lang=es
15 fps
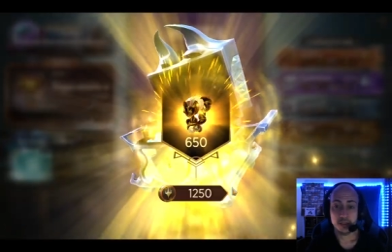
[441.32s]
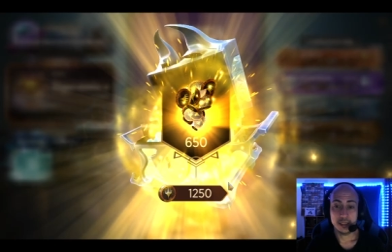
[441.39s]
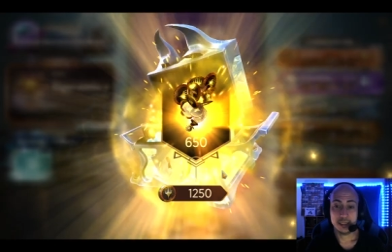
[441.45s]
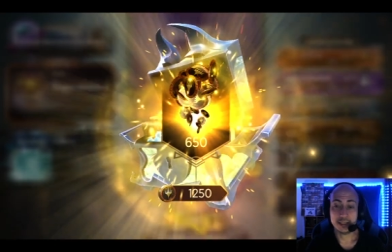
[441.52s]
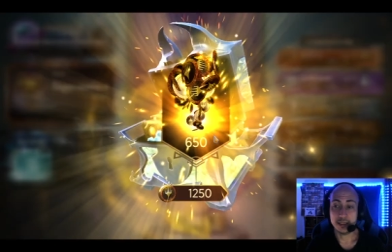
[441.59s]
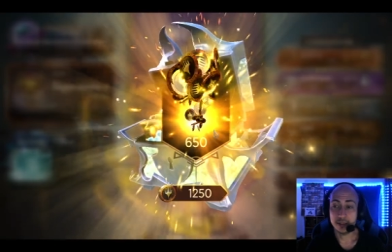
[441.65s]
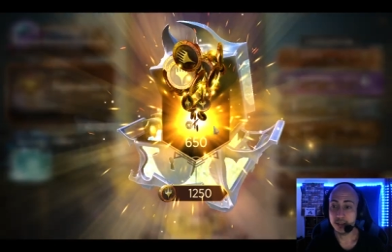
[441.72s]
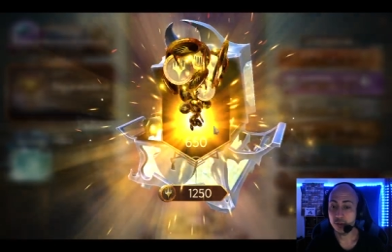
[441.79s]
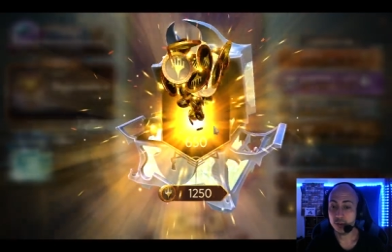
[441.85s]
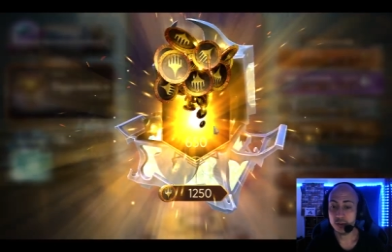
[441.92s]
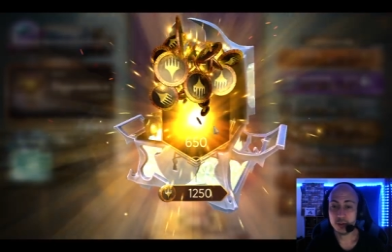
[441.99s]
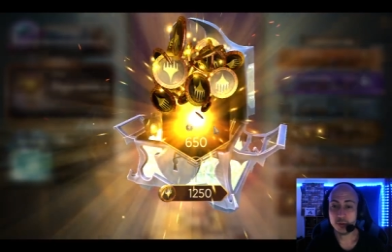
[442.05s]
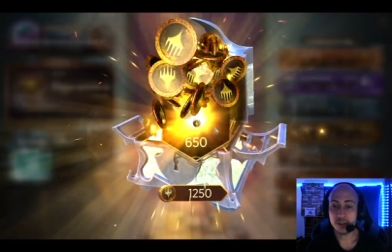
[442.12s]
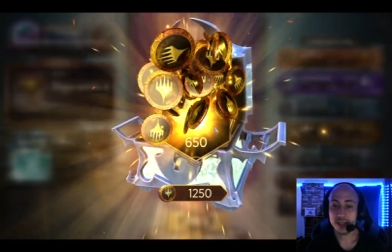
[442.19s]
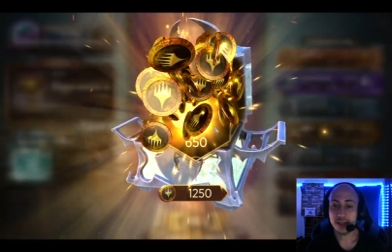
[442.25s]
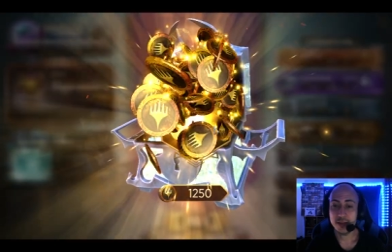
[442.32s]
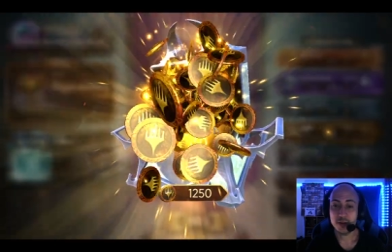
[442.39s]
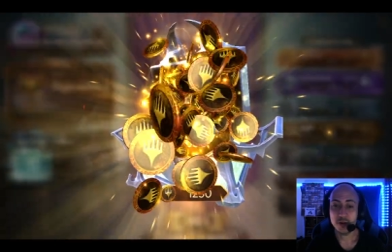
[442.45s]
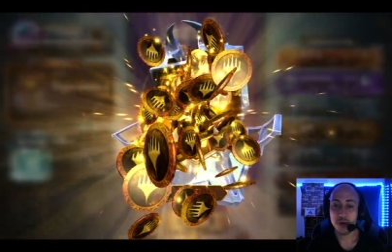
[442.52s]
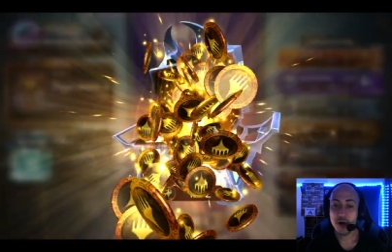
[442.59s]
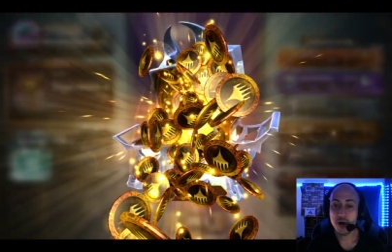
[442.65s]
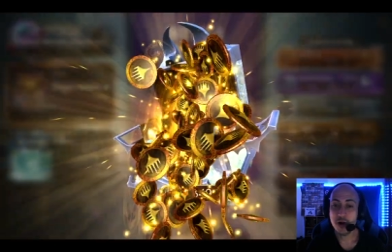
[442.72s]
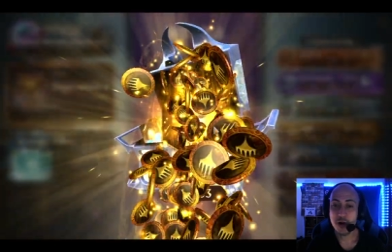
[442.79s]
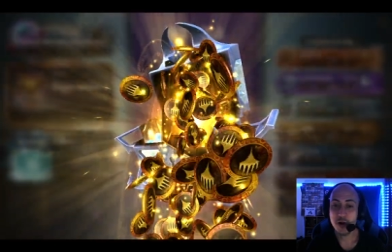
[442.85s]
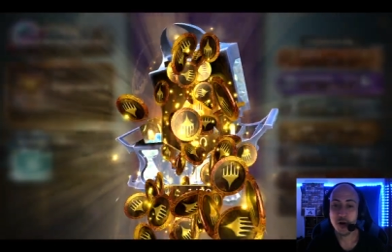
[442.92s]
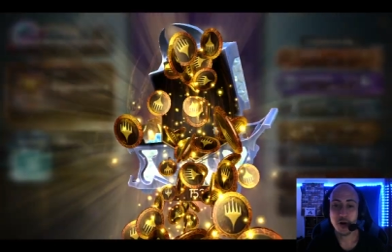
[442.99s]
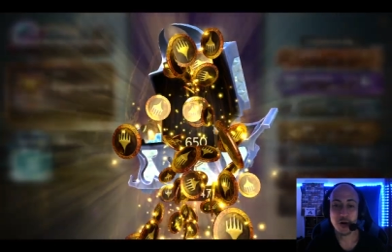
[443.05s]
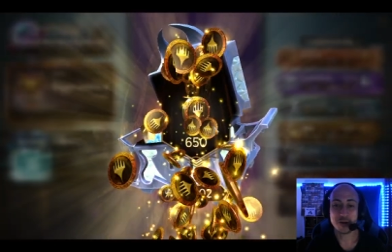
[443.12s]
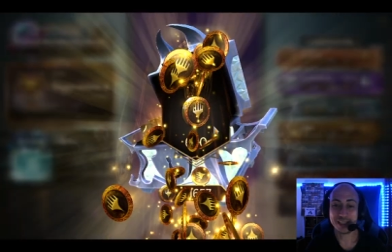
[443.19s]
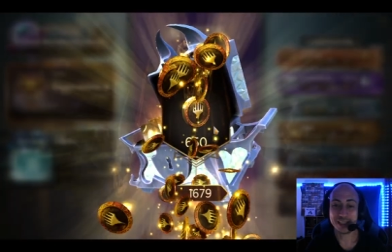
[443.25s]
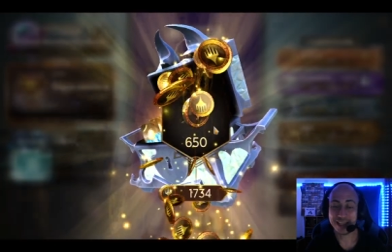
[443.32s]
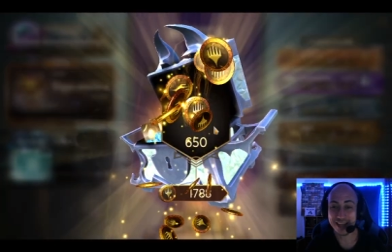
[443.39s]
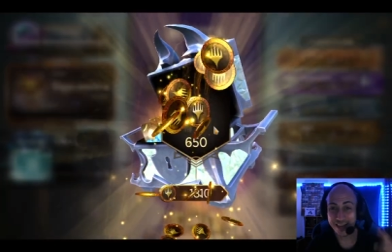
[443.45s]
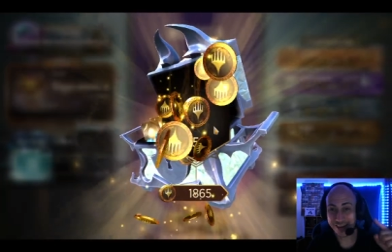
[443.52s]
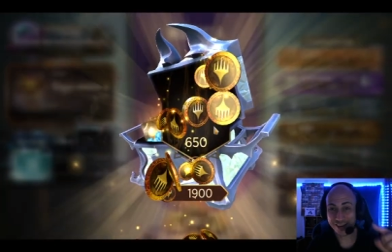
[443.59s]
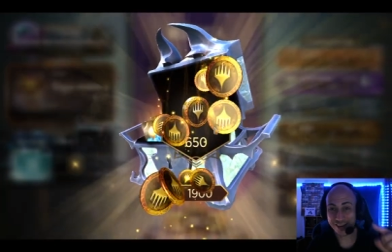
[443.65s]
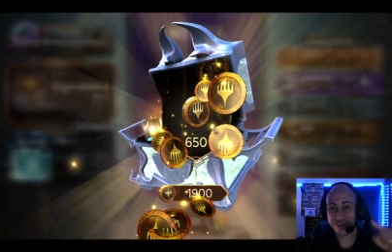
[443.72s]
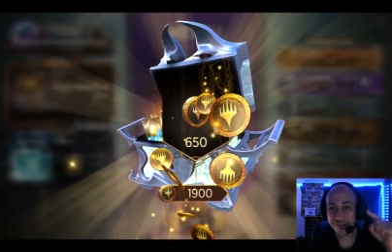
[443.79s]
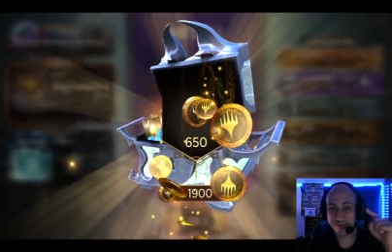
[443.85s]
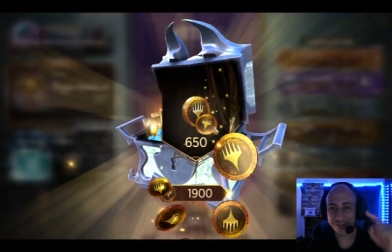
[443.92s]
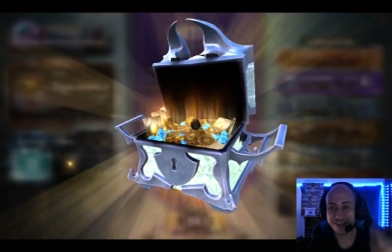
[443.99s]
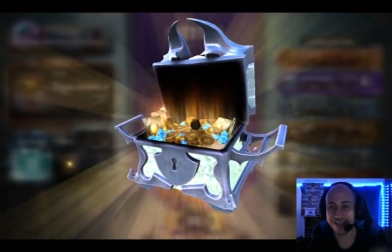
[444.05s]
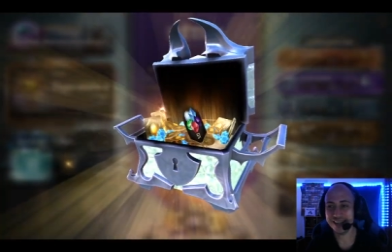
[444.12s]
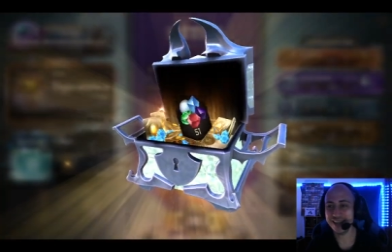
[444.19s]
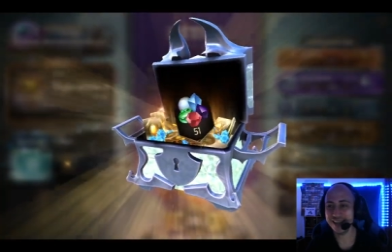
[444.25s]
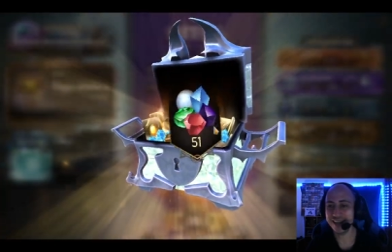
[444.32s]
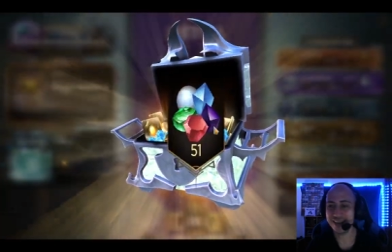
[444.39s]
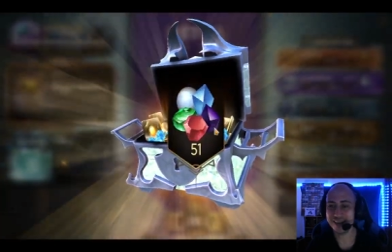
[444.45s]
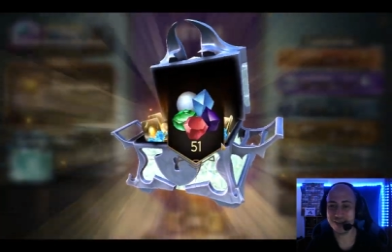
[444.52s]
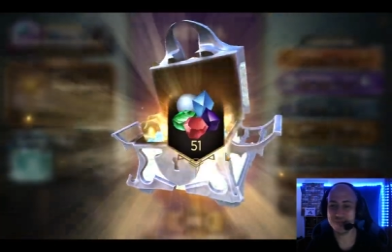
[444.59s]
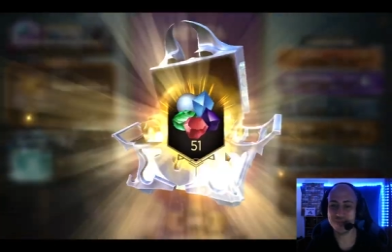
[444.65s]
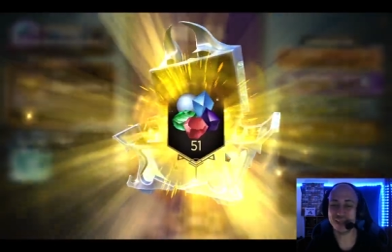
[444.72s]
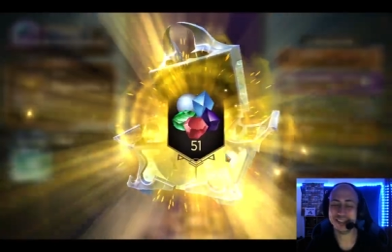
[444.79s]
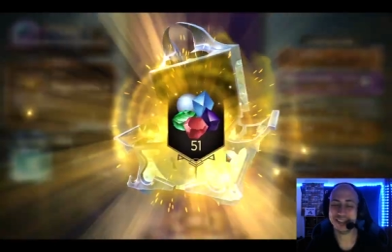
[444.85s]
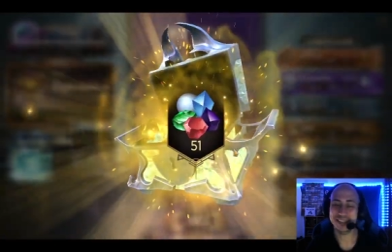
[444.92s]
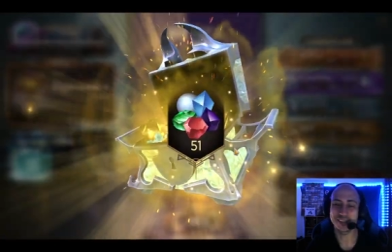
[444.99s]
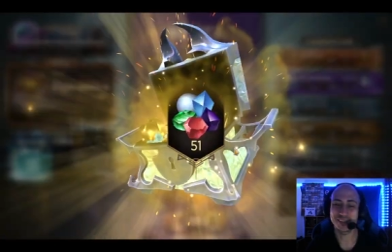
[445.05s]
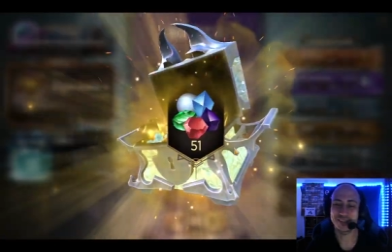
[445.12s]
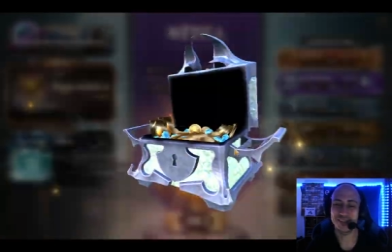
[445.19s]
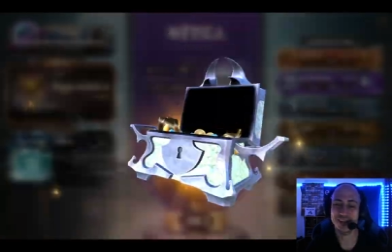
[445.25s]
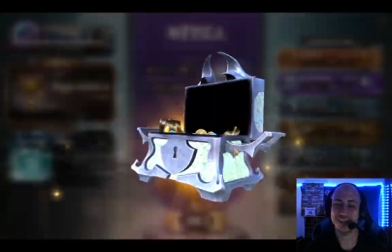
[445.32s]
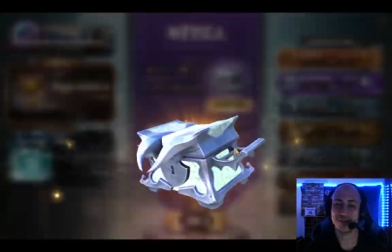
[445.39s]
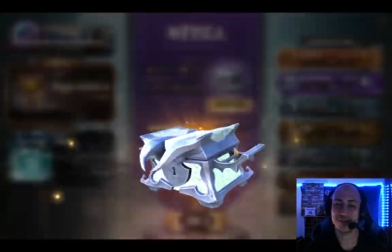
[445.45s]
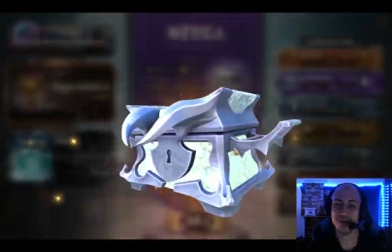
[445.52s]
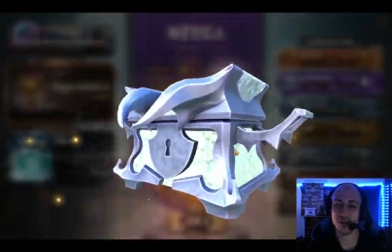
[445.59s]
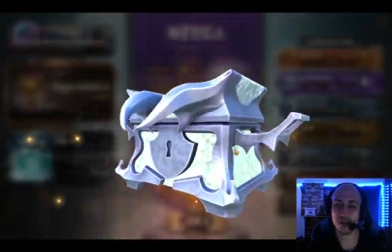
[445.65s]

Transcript: 650 de oro, no, te da la recompensa del rango platino, ¿vale? Cuando